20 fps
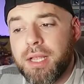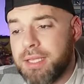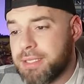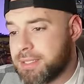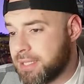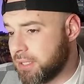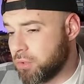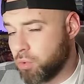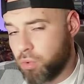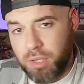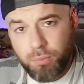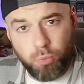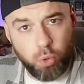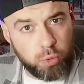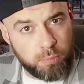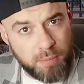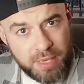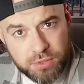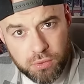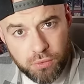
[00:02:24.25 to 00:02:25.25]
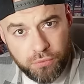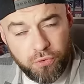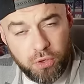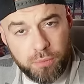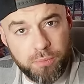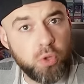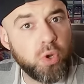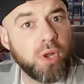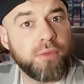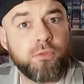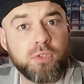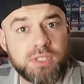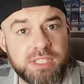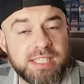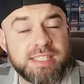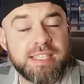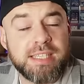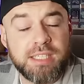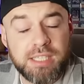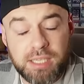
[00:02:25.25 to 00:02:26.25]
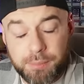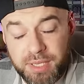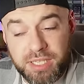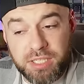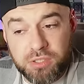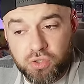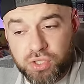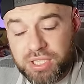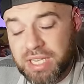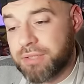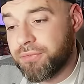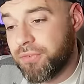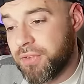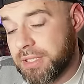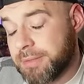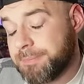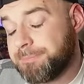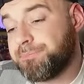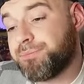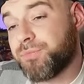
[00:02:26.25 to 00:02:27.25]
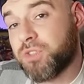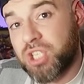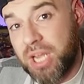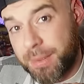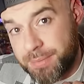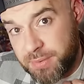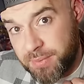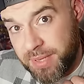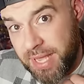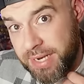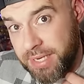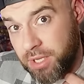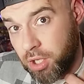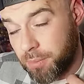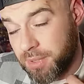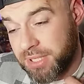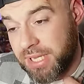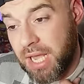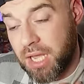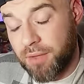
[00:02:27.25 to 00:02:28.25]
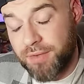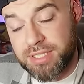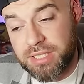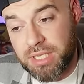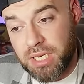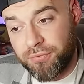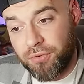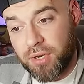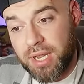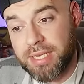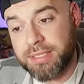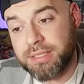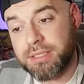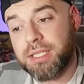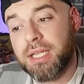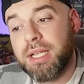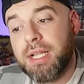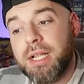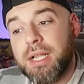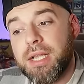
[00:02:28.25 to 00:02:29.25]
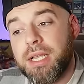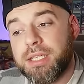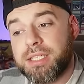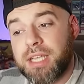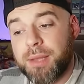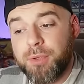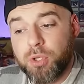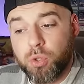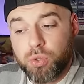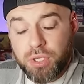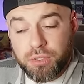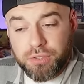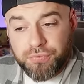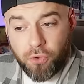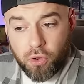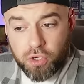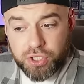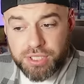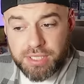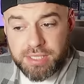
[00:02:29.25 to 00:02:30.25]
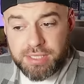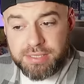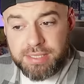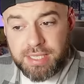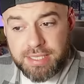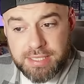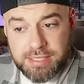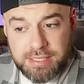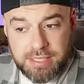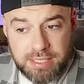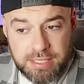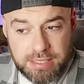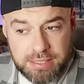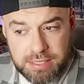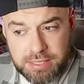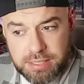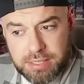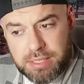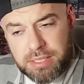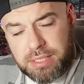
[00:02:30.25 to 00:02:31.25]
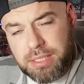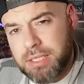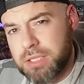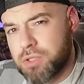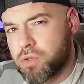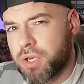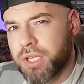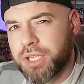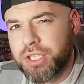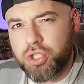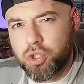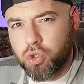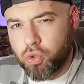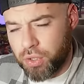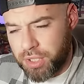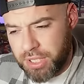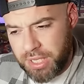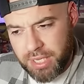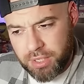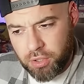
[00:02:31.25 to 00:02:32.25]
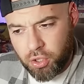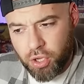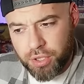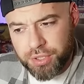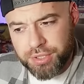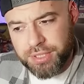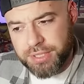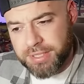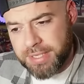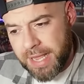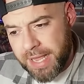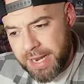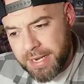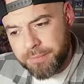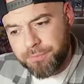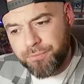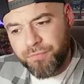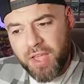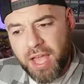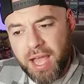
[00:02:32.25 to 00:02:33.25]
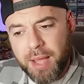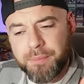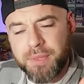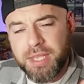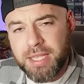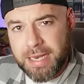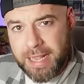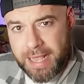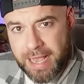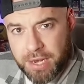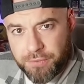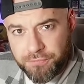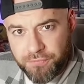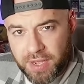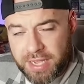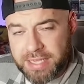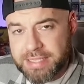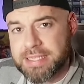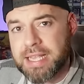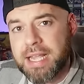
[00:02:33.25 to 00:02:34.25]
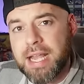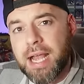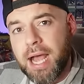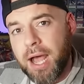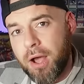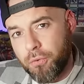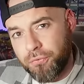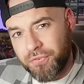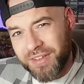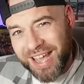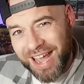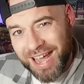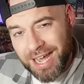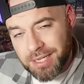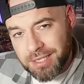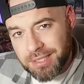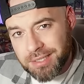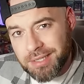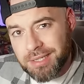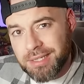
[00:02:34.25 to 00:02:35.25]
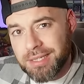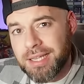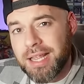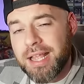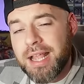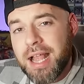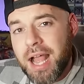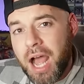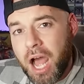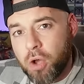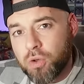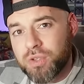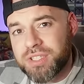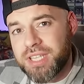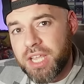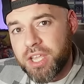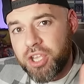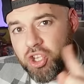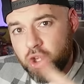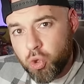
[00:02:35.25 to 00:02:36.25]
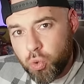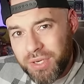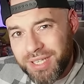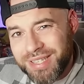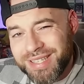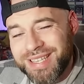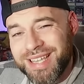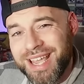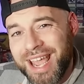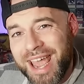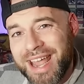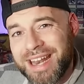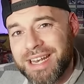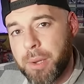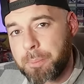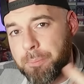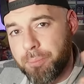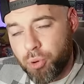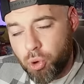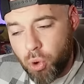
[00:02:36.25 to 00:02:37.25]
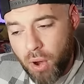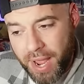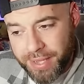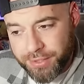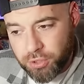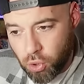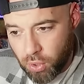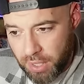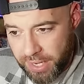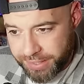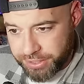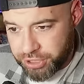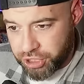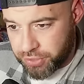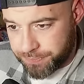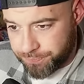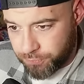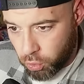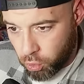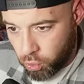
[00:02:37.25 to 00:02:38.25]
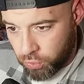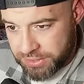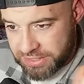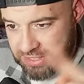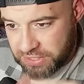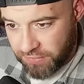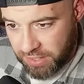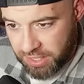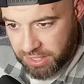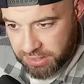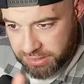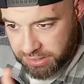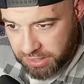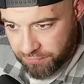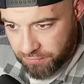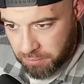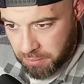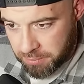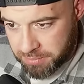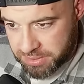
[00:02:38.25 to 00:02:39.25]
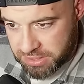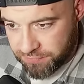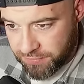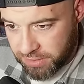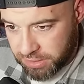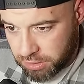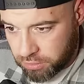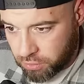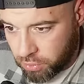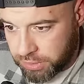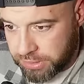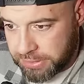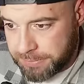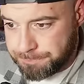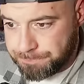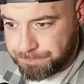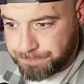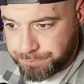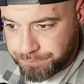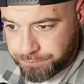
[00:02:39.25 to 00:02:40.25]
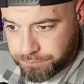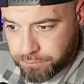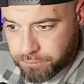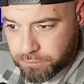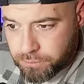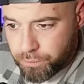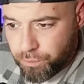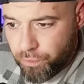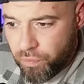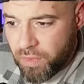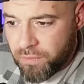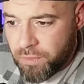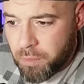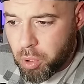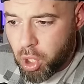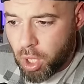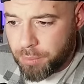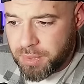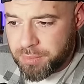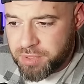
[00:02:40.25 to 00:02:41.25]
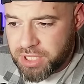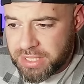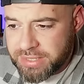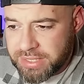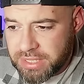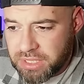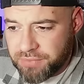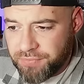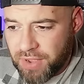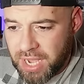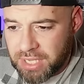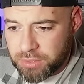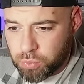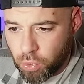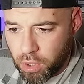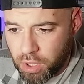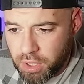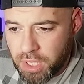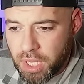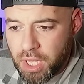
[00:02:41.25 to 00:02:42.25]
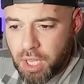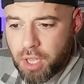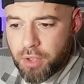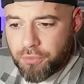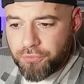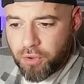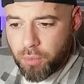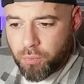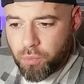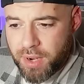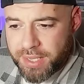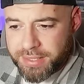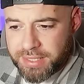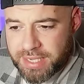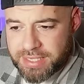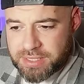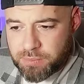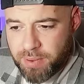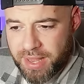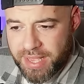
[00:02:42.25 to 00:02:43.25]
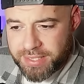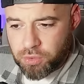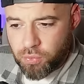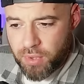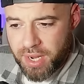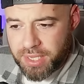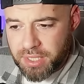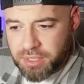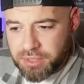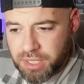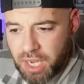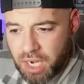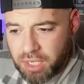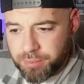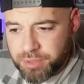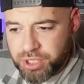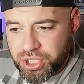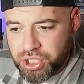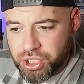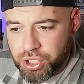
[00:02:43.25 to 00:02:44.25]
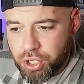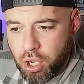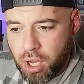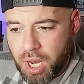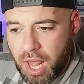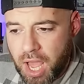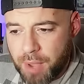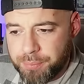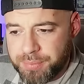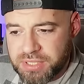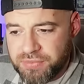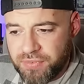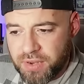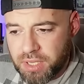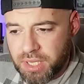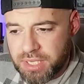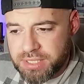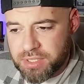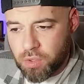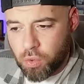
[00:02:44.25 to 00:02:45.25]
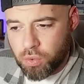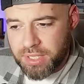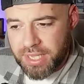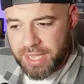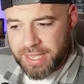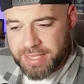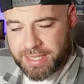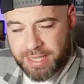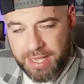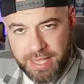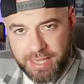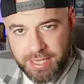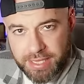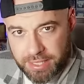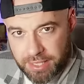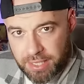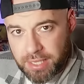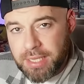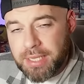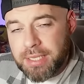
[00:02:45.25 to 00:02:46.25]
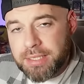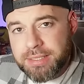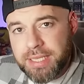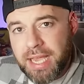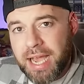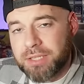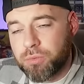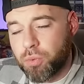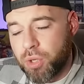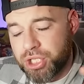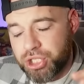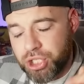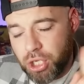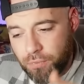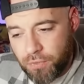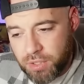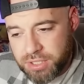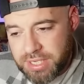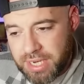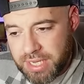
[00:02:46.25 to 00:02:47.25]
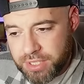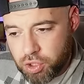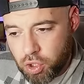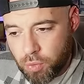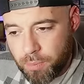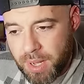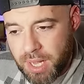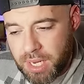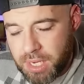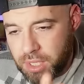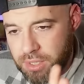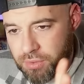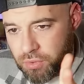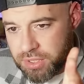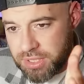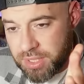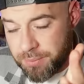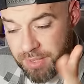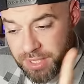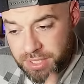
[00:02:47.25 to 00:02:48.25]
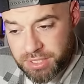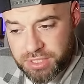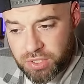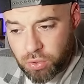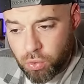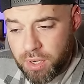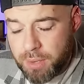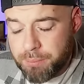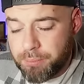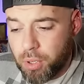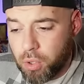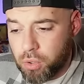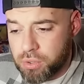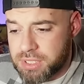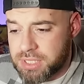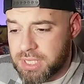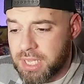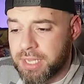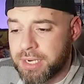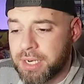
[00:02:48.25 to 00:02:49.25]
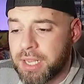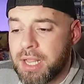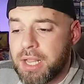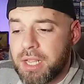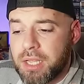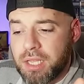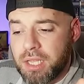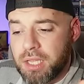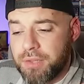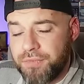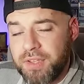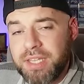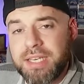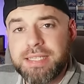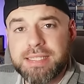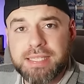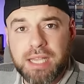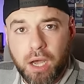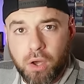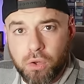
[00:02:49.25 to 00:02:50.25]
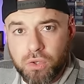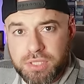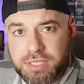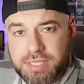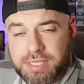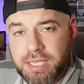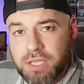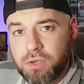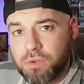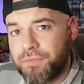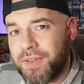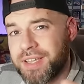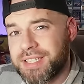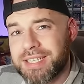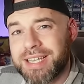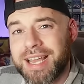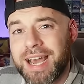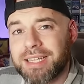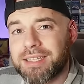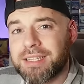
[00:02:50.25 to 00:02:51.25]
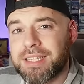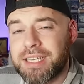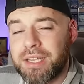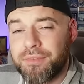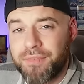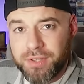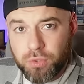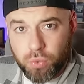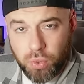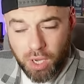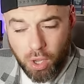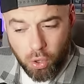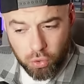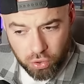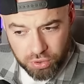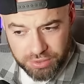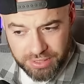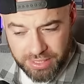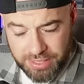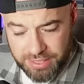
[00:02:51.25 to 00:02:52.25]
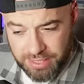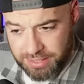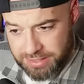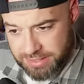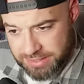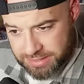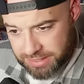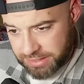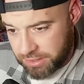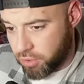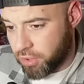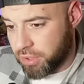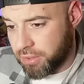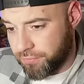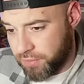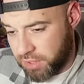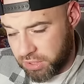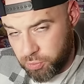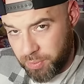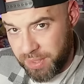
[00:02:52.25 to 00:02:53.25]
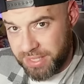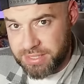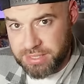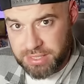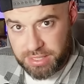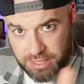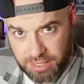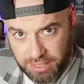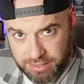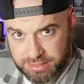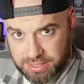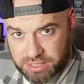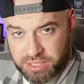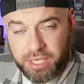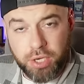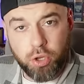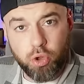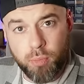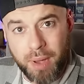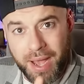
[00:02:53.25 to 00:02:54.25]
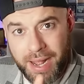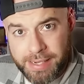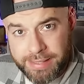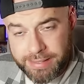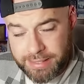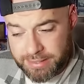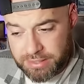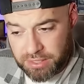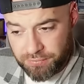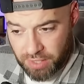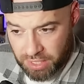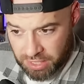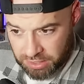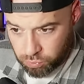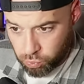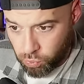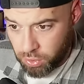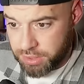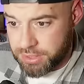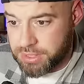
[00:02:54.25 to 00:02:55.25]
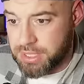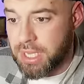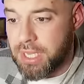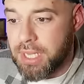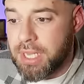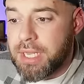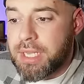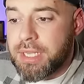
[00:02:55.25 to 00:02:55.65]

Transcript: Ist das nur eine Mutmaßung von mir oder wird es tatsächlich am Ende so stattfinden? Schreibt es mir gerne in die Kommentare, was ihr davon haltet. Ich kann mir durchaus vorstellen, dass das äh, in so eine Richtung gehen könnte. Denn wir haben hier einen Hinweis auf Karten aus der Unity and Pride Collection. Und zwar, gehen wir mal ein bisschen weiter drunter, wir bekommen nämlich alternative Artwork vom Red Eyes, Black Dragon, Dark Magician Girl, Harpies, Federduster und Raigeki. Die Artworks schauen wir uns gleich nochmal in einem Instagram-Post an, äh, wie diese aussehen und welche Karten dann eventuell auch noch drin enthalten sein könnten. Wir sprechen hier an dieser Stelle über alternative Artworks.